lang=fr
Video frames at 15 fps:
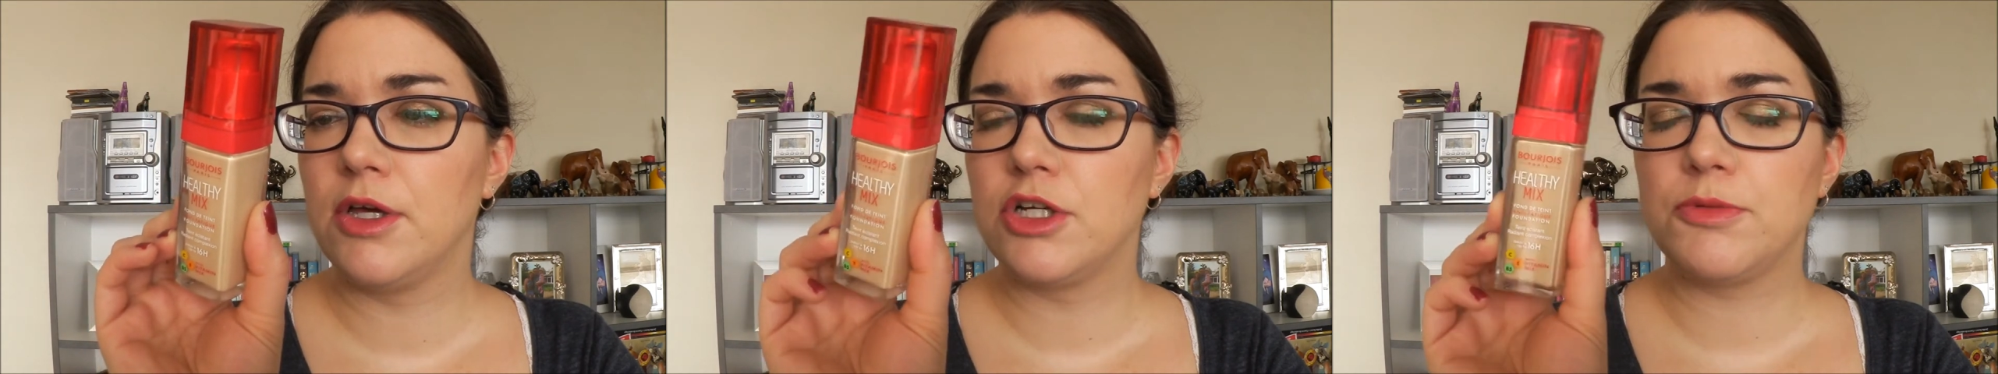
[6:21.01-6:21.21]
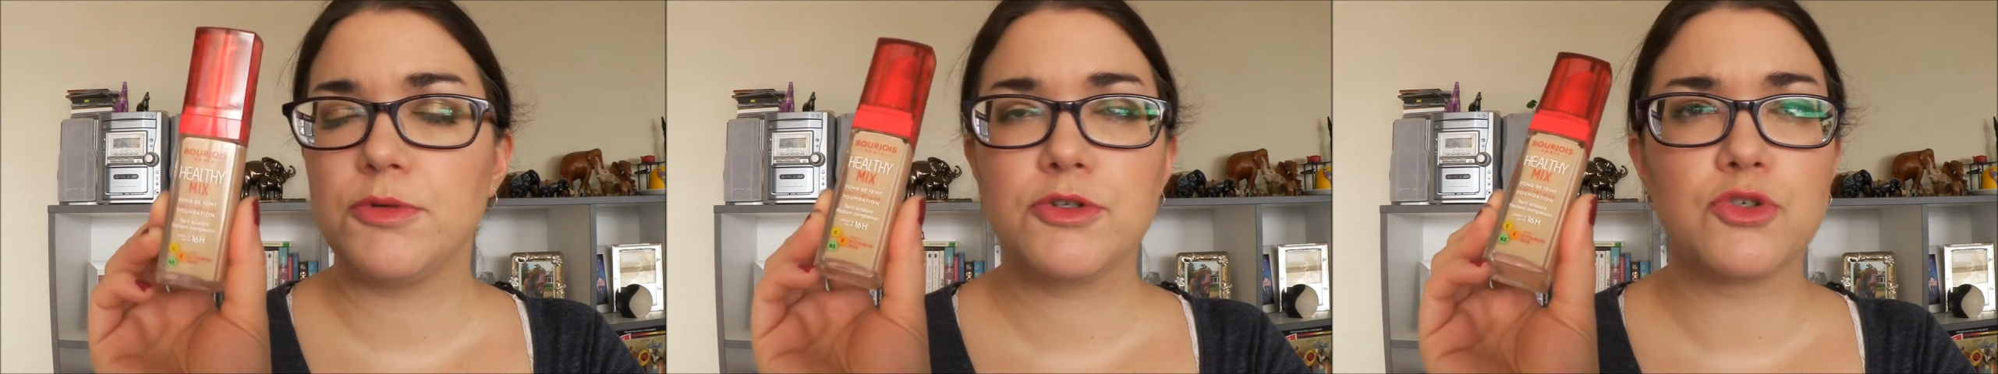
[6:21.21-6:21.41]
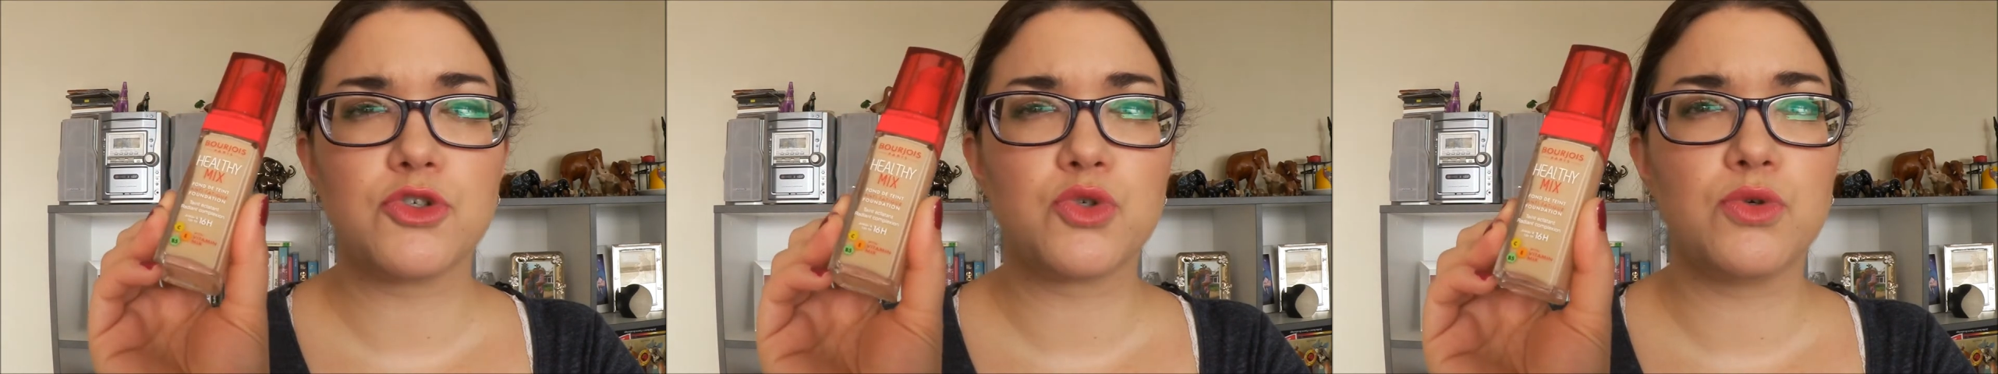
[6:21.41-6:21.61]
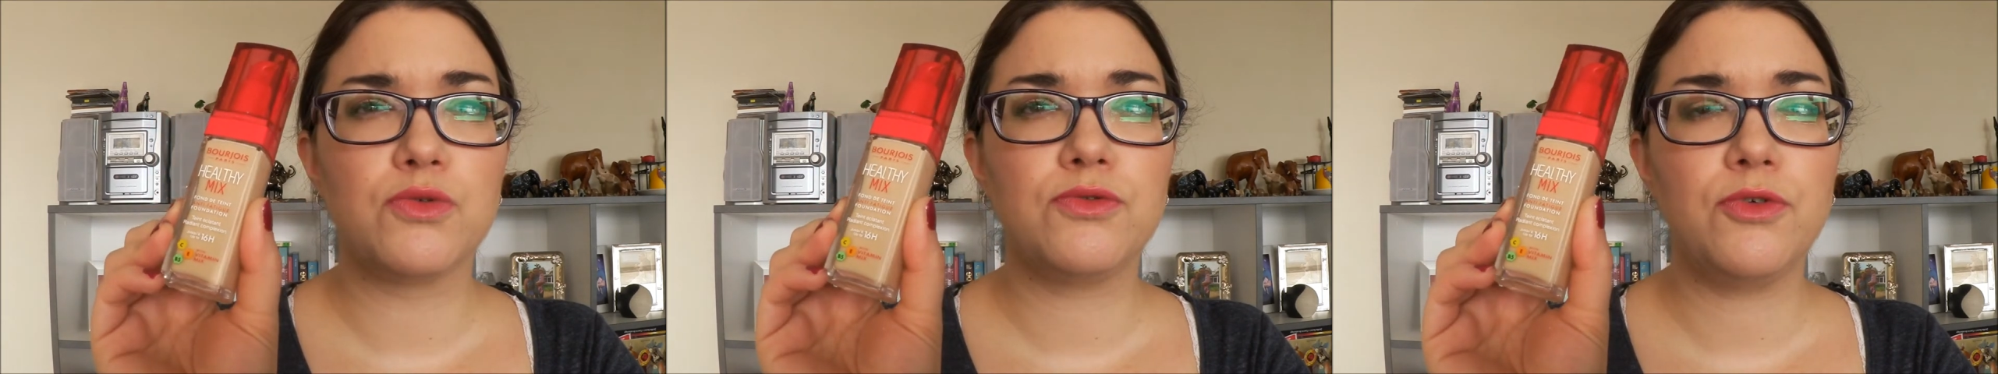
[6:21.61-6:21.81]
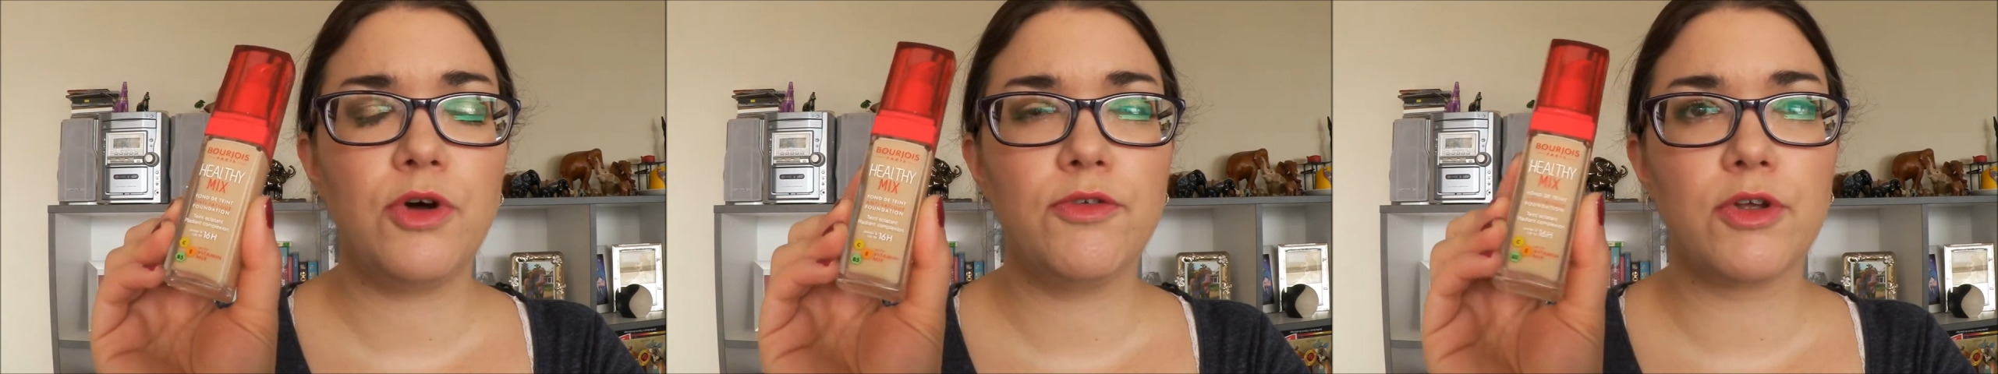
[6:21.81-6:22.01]
Je pense que je
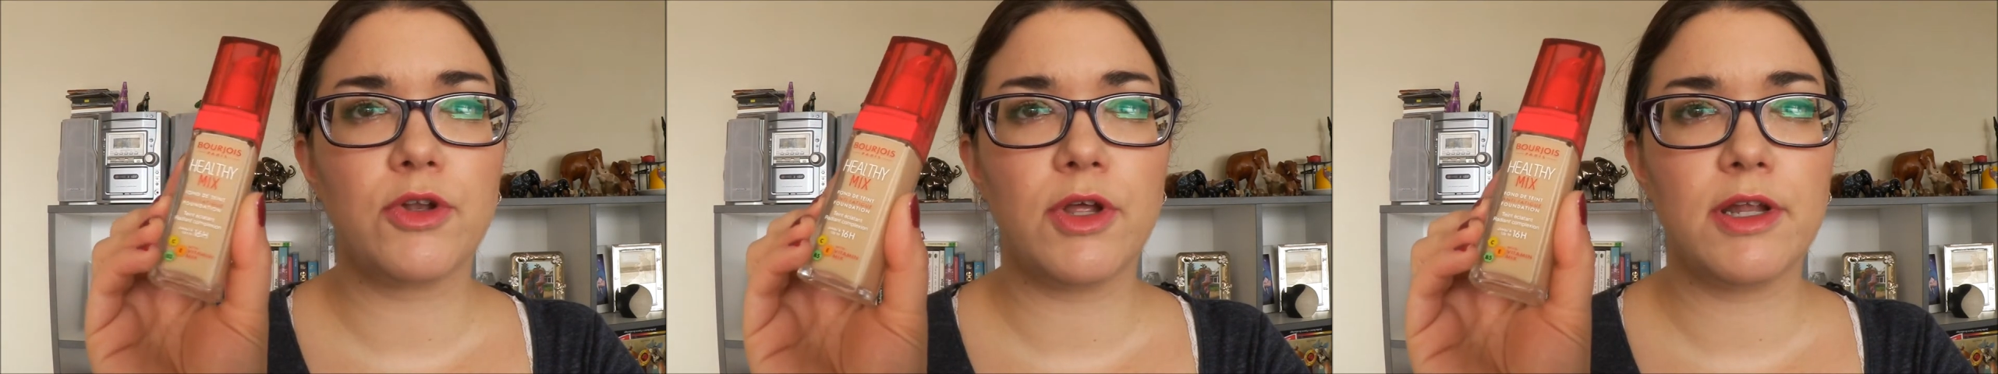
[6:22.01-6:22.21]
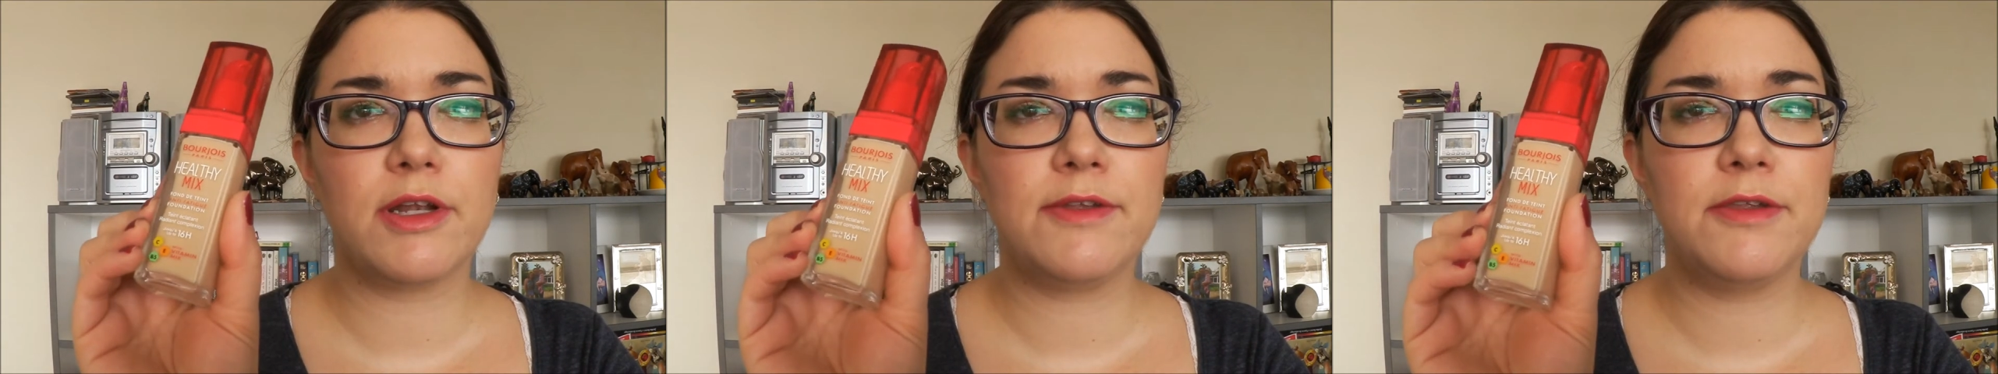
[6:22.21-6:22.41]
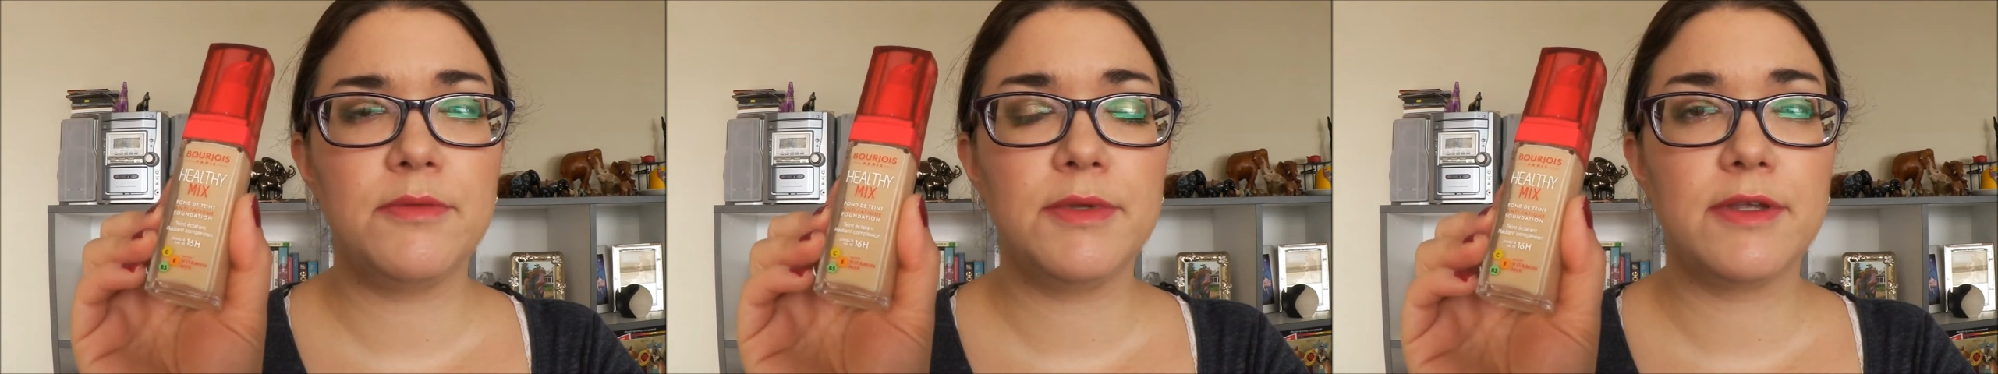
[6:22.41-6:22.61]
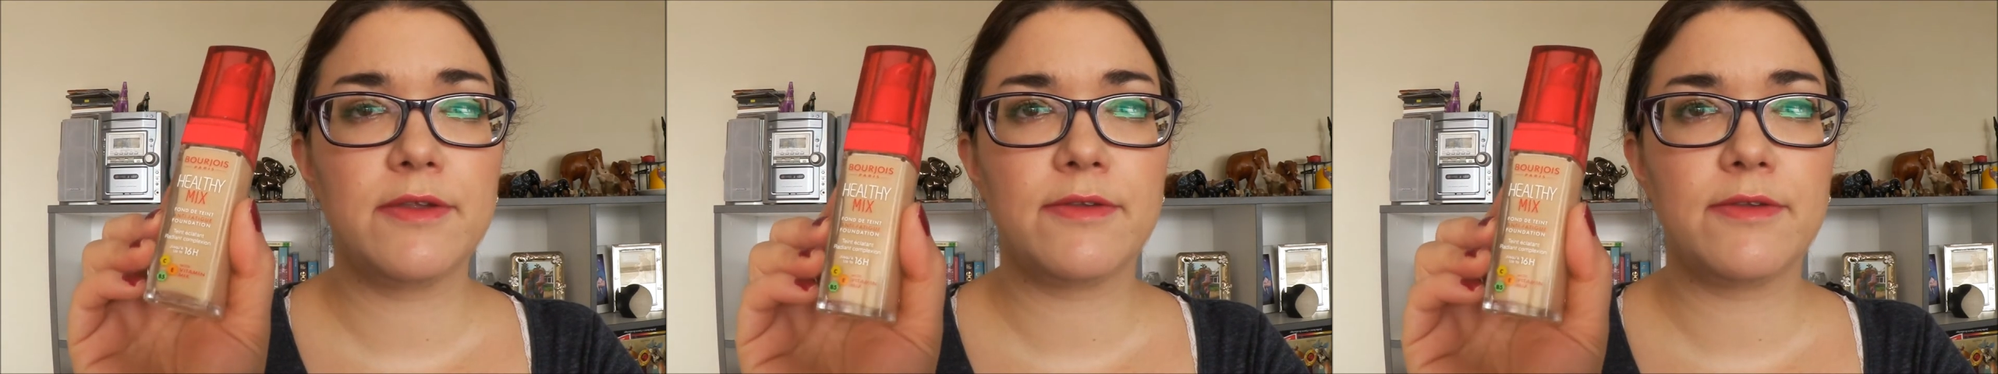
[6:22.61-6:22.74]
confonds avec le Health